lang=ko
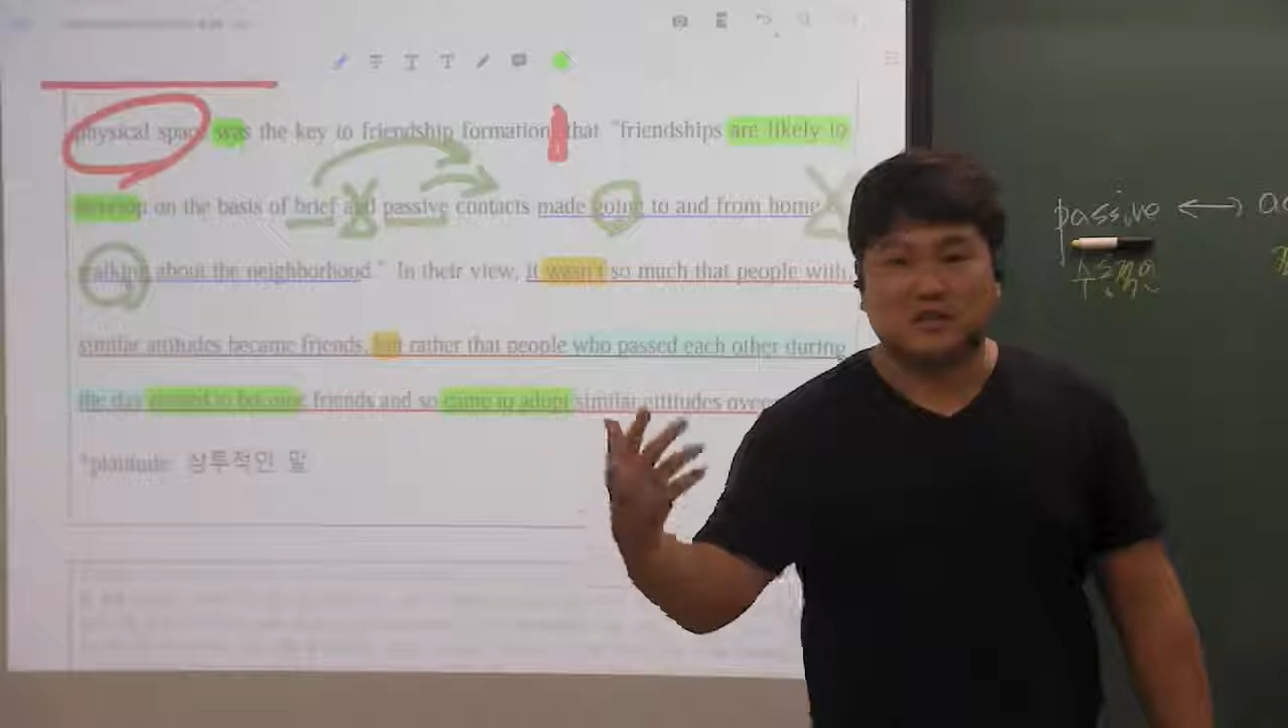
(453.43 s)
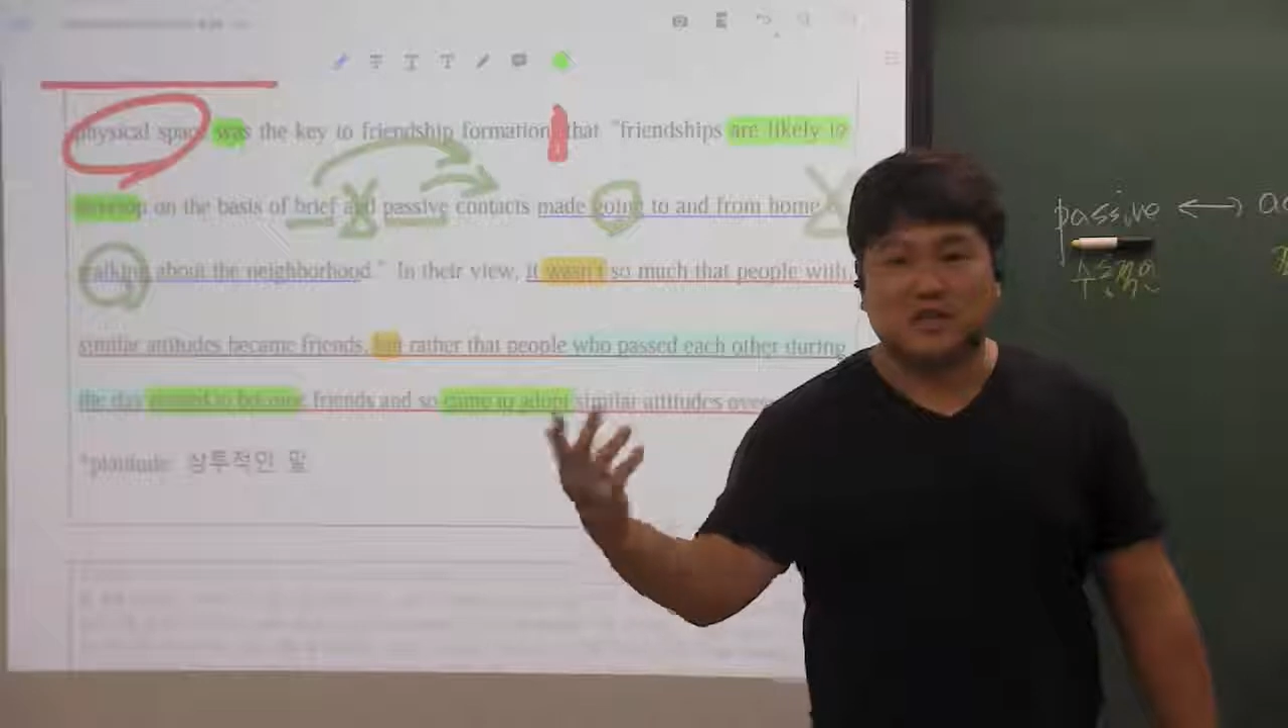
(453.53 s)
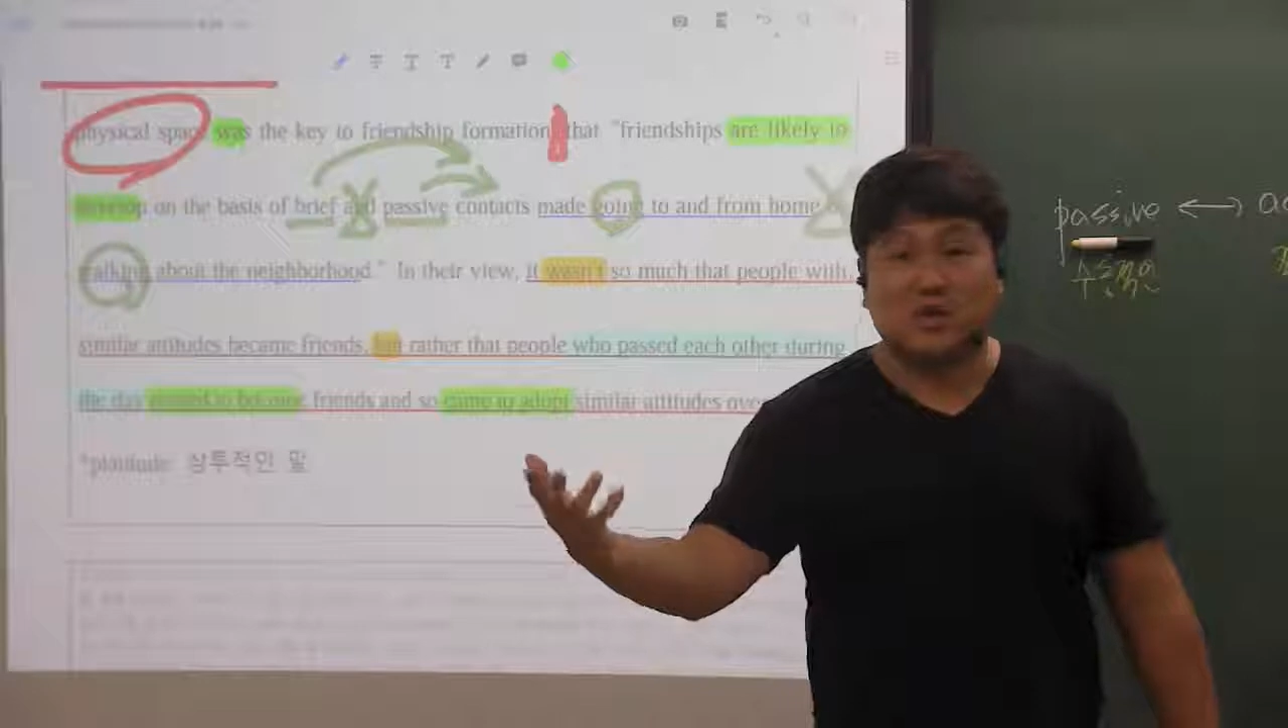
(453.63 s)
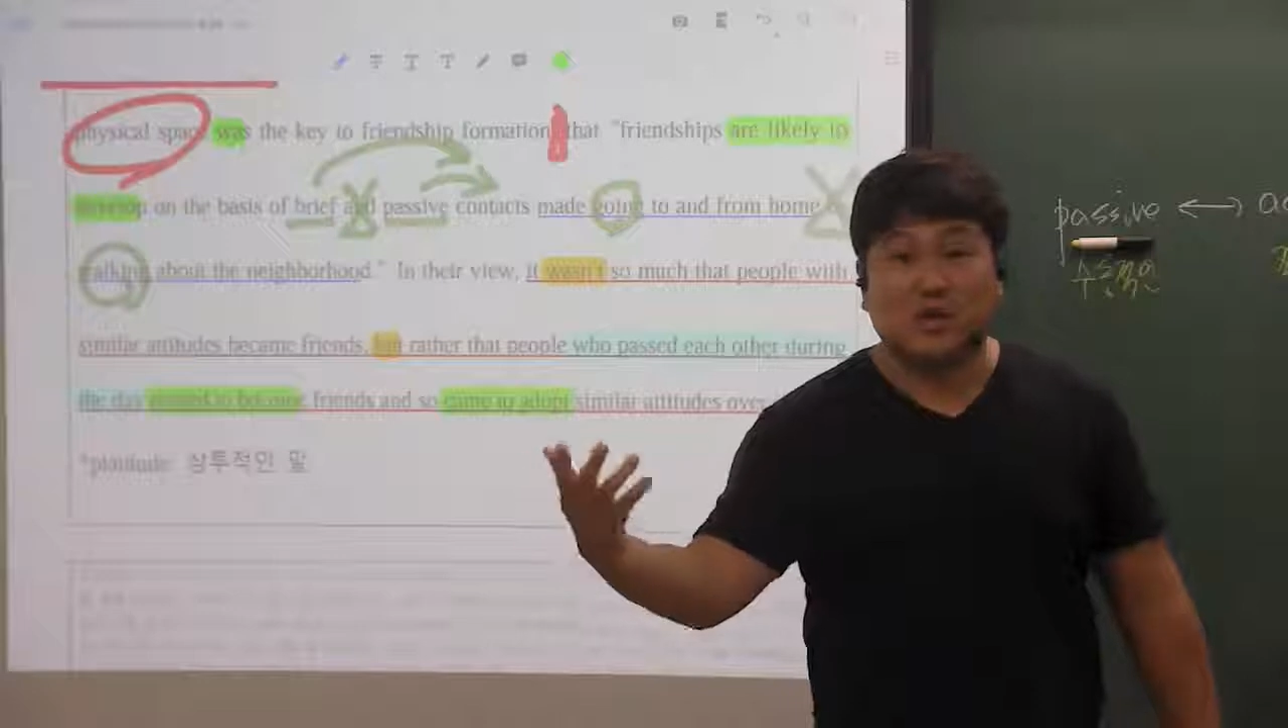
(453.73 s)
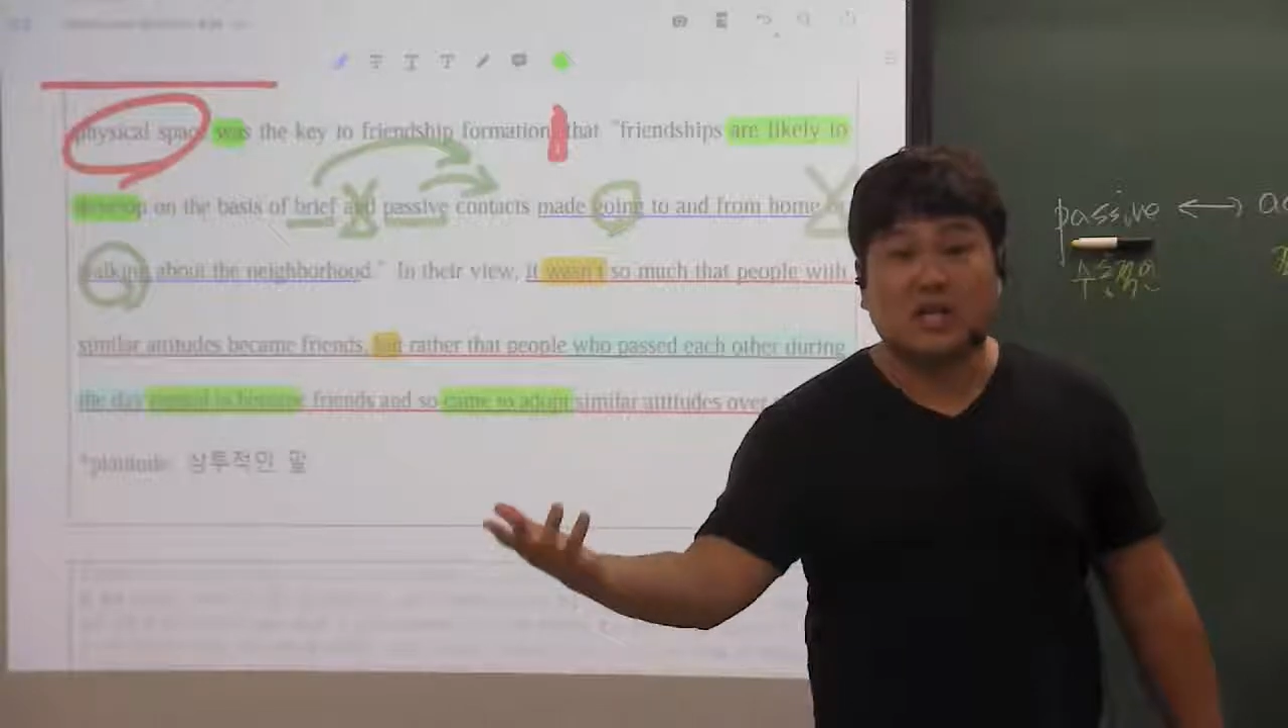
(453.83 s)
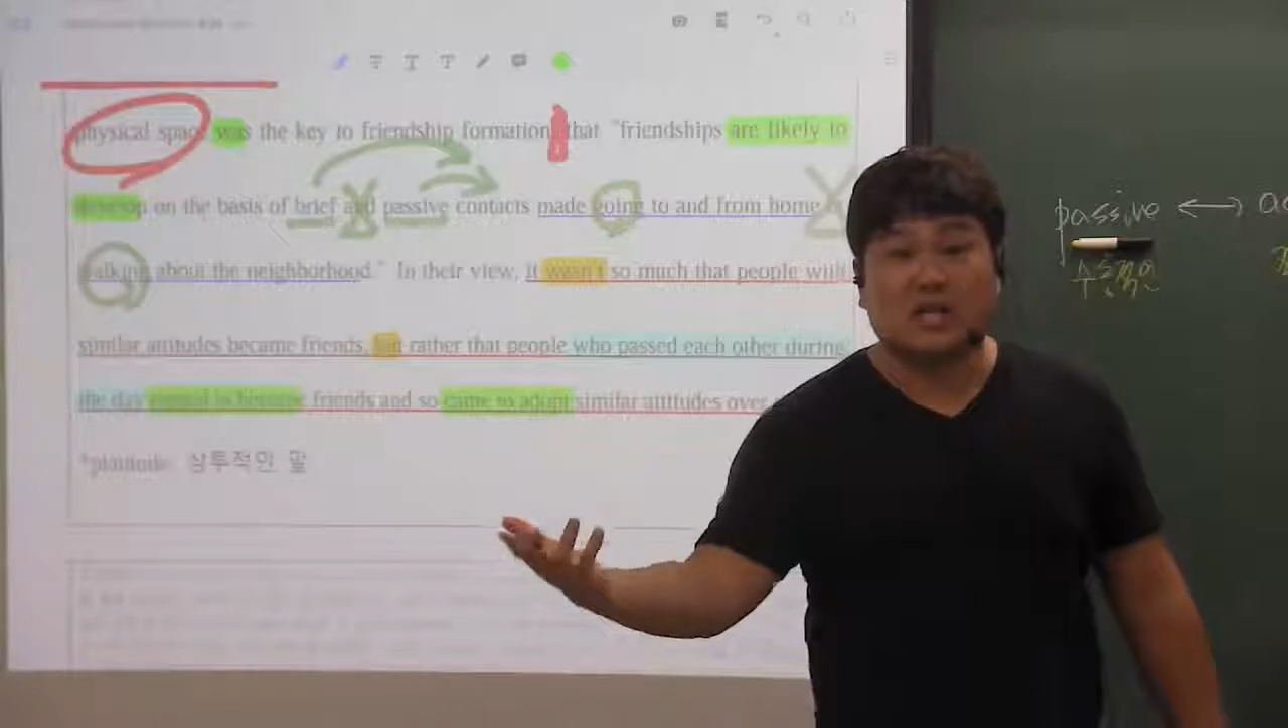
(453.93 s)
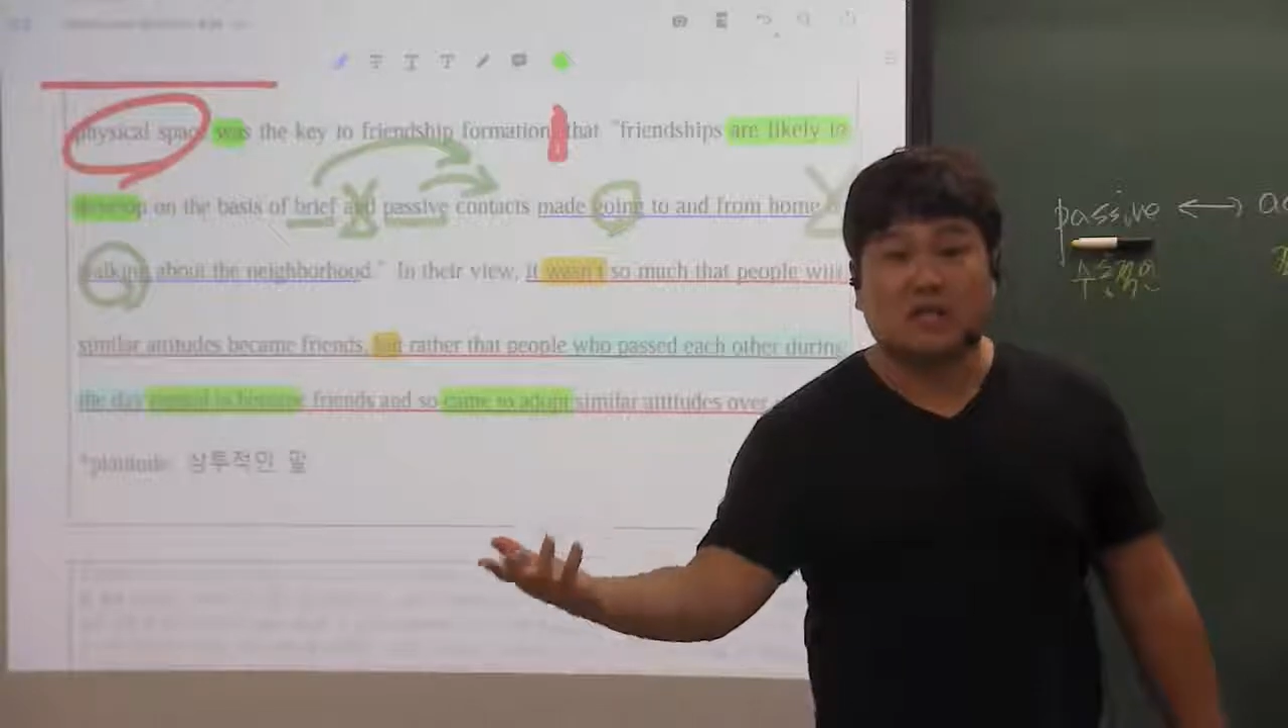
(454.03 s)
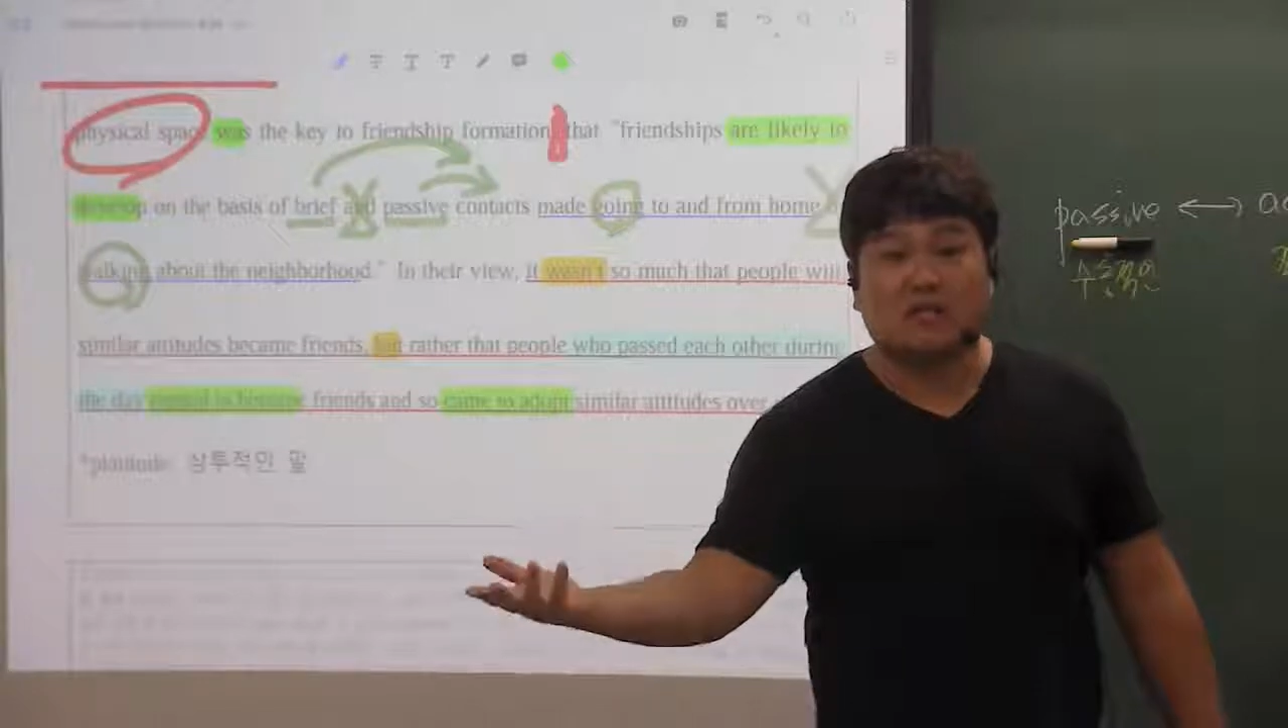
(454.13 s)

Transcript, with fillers: 놀게 되고